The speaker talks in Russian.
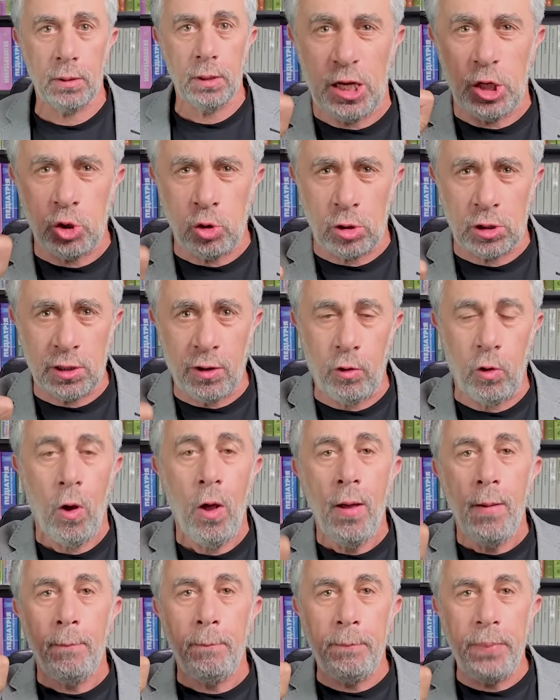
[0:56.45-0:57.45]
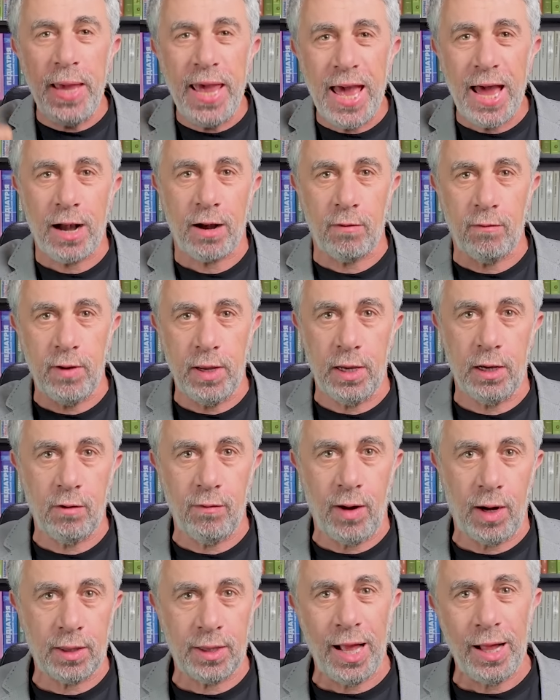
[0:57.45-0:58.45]
Это, еще раз говорю, первый
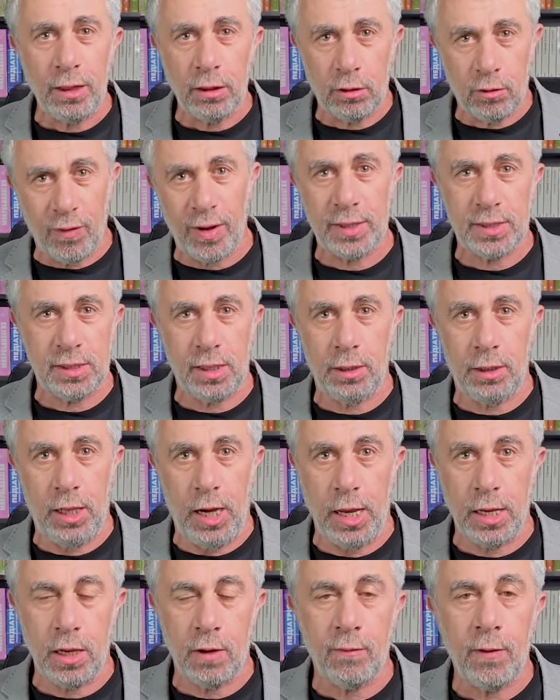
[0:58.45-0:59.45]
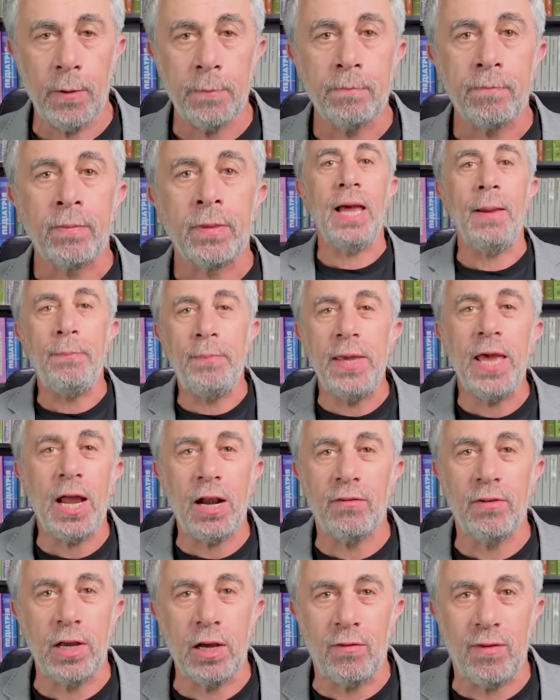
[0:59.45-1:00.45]
квартал 23-го. За
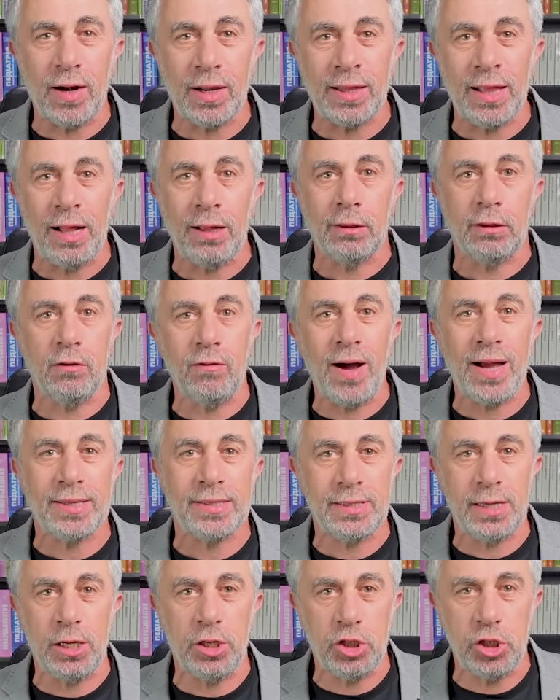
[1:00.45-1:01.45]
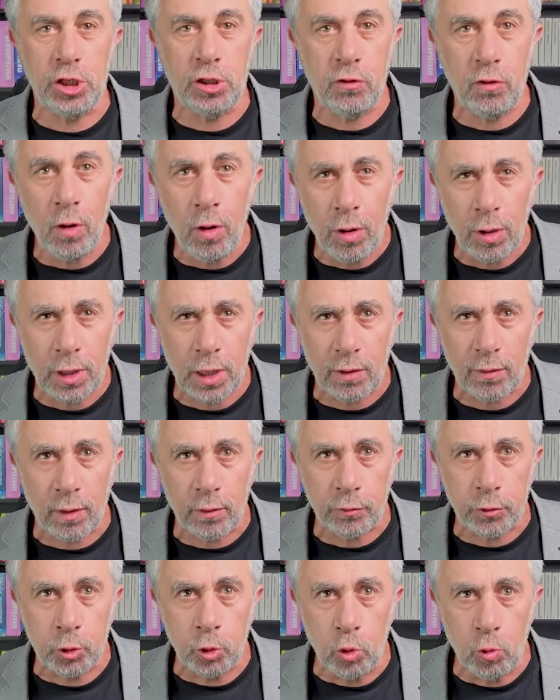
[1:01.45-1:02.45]
первый квартал
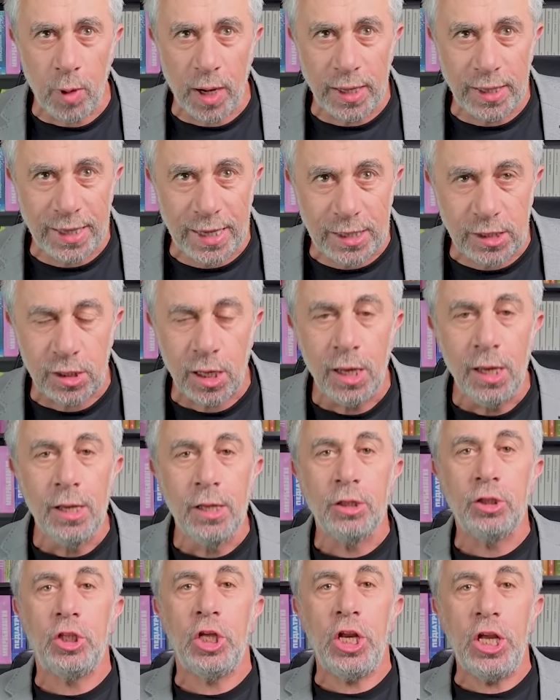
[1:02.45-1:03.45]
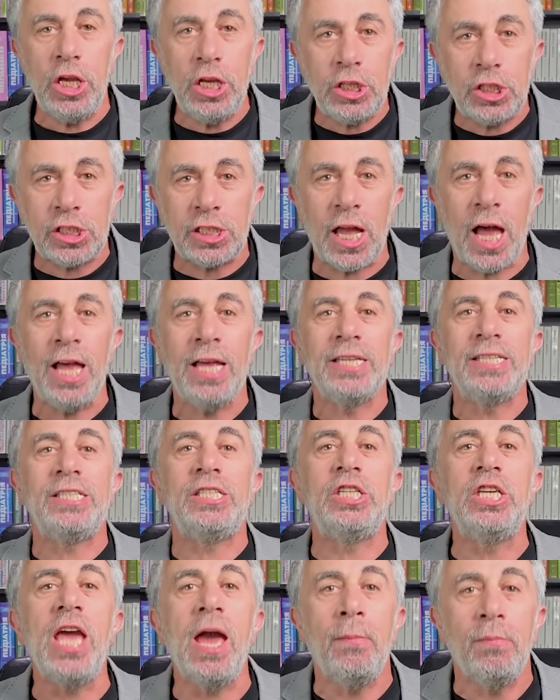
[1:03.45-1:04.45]
24-го, вдумайтесь,
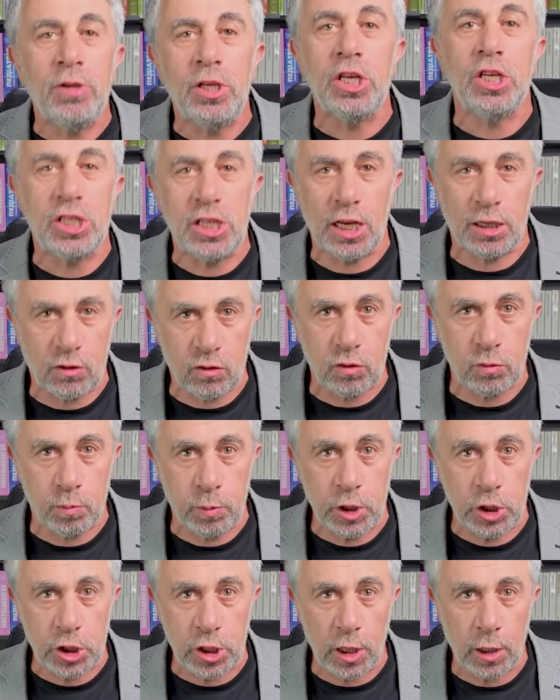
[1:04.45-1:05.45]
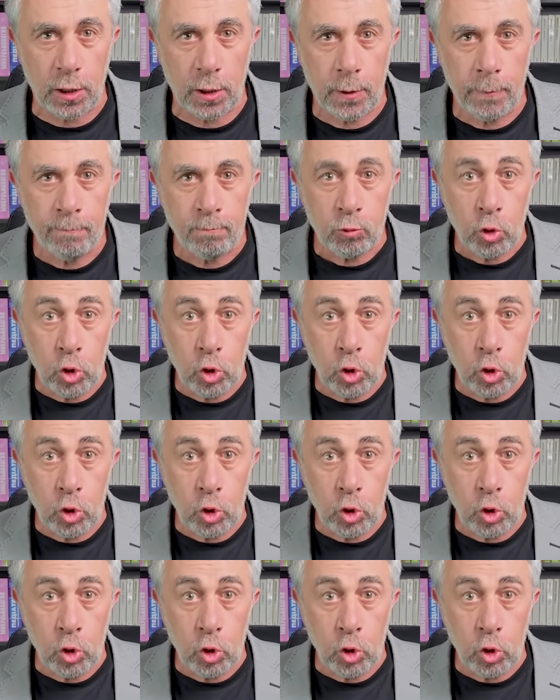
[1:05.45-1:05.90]
370 вспышек.